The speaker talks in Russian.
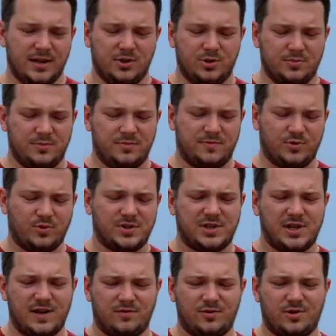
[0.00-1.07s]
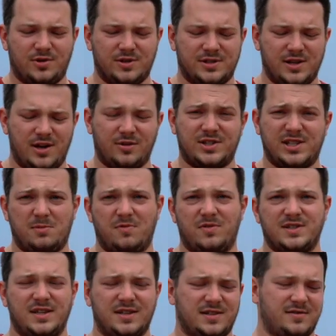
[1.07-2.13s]
Ну, вкус я его знаю с
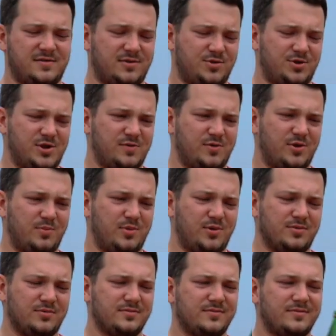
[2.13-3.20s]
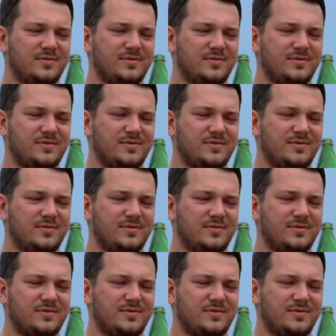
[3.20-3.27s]
самого самого детства, очень его люблю.